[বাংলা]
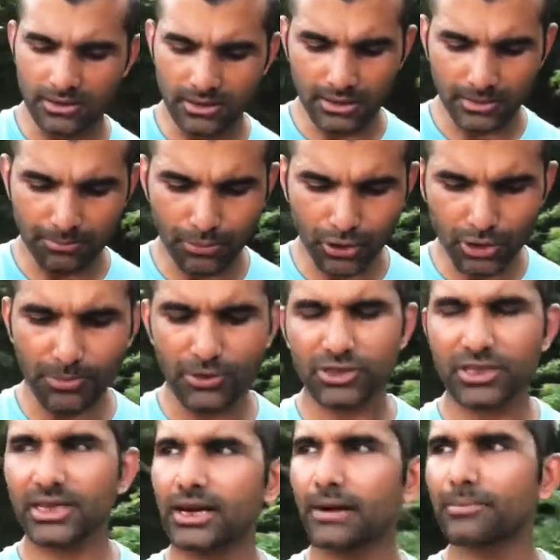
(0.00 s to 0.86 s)
পরিবর্তে
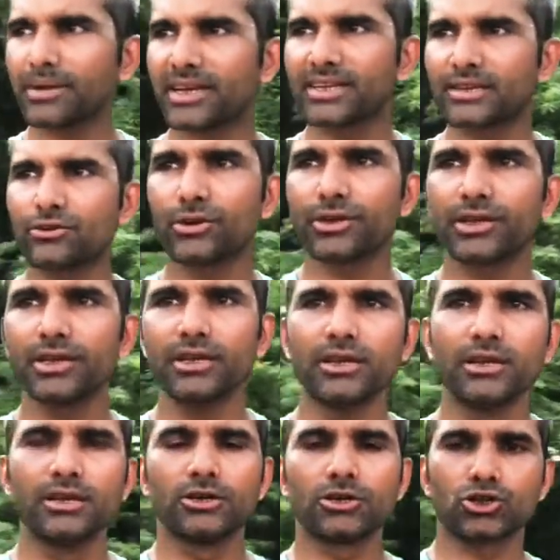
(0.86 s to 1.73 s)
আমরা কি করি
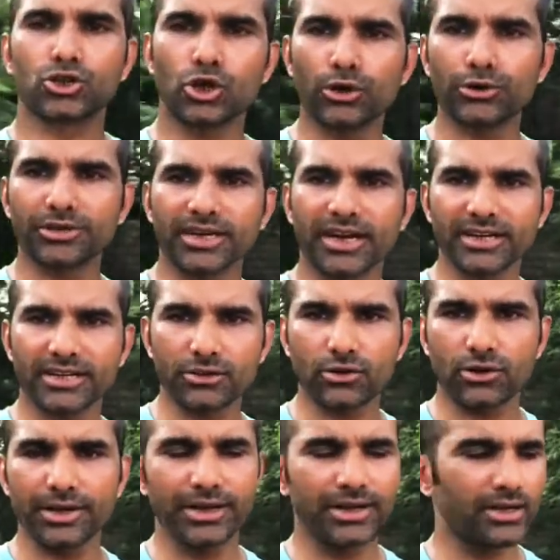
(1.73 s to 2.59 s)
শর্টকাট
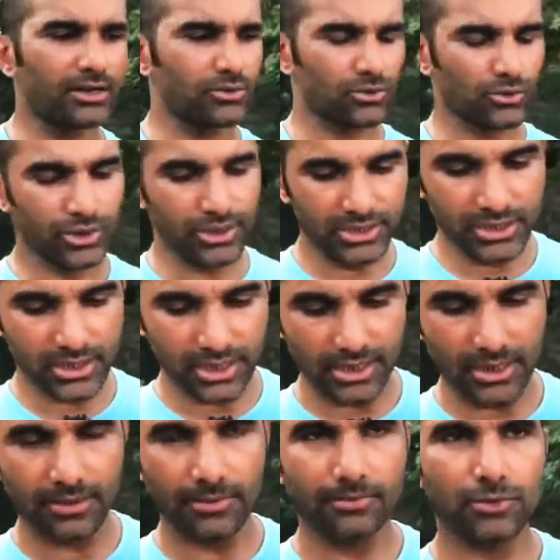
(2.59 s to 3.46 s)
করে ওই যে
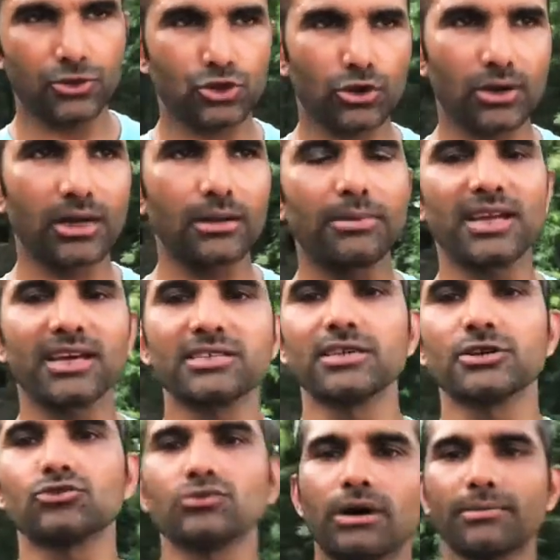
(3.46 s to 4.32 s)
সকালবেলা
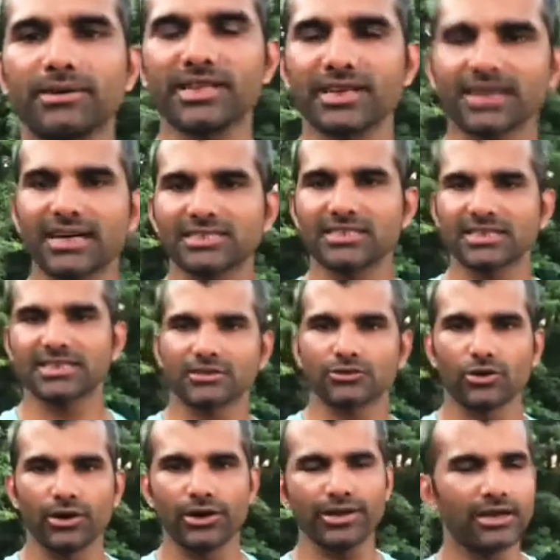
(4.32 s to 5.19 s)
যেহেতু আমাদের কাজে যেতে
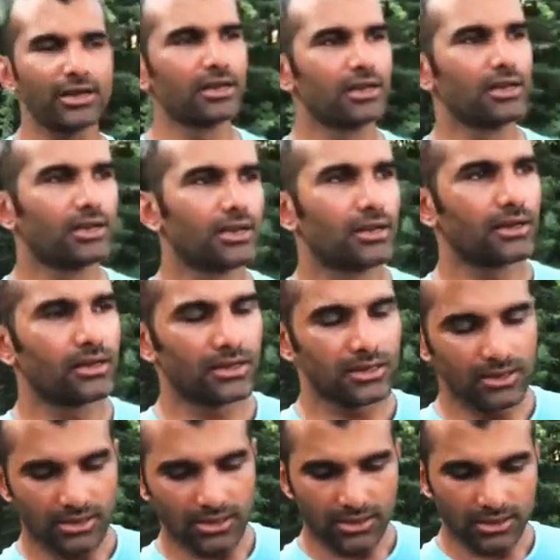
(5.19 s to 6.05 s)
হয়
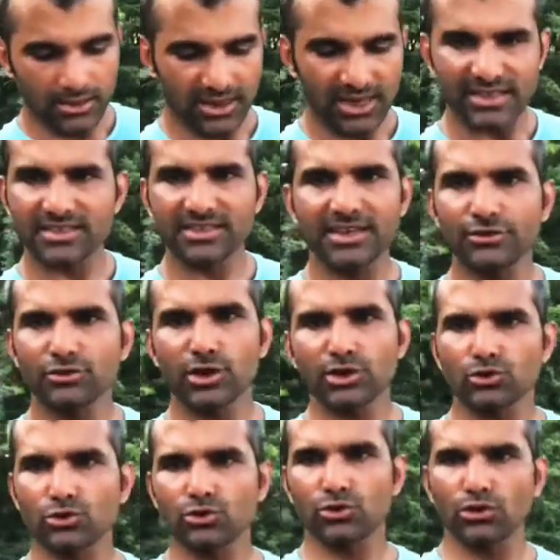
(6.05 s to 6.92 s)
কাজ নিয়ে তো আর
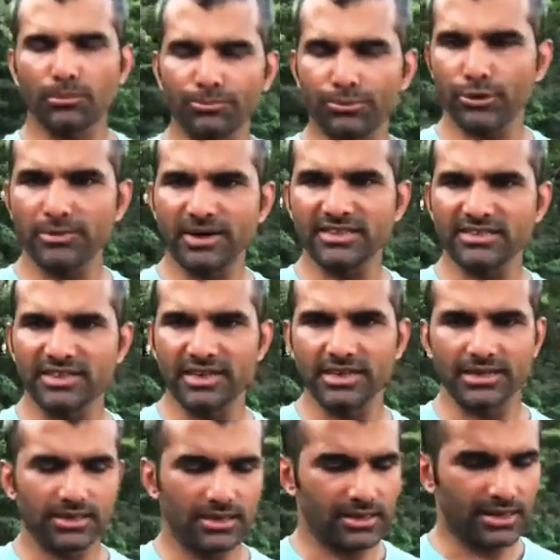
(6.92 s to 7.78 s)
কোনো কম্প্রোমাইজ নেই
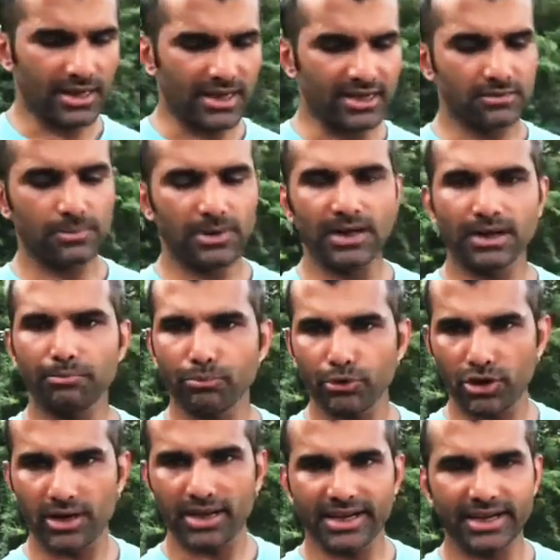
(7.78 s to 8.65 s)
কাজ বা
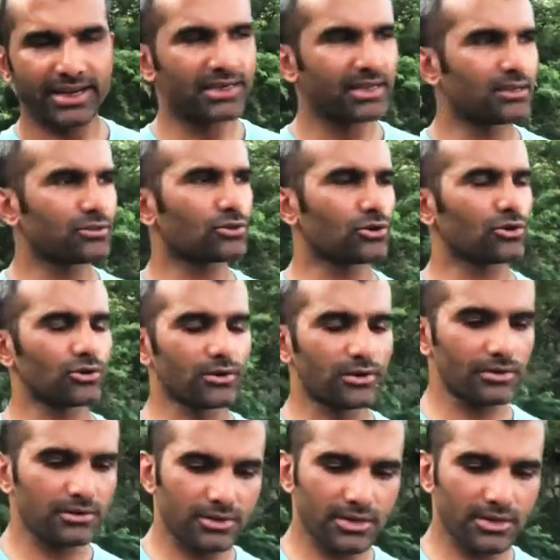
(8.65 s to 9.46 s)
পড়ালেখা নিয়ে তখন কী